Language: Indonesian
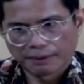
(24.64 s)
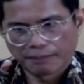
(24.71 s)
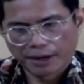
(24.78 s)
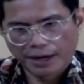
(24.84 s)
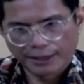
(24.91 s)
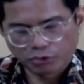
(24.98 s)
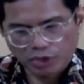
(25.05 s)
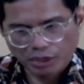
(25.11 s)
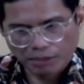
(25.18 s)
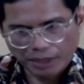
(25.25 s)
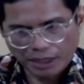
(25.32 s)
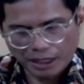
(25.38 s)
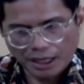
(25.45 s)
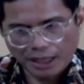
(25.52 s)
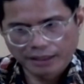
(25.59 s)
apa pengaturan
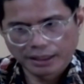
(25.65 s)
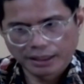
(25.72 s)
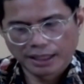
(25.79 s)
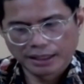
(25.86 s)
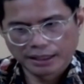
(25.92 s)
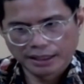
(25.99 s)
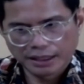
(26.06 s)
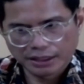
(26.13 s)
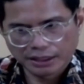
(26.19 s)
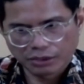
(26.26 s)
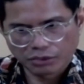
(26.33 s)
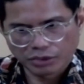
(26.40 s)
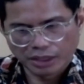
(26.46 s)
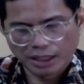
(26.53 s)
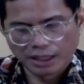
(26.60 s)
mengenai hal ini kita
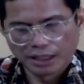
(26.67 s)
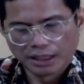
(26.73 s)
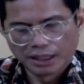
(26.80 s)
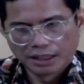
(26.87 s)
sudah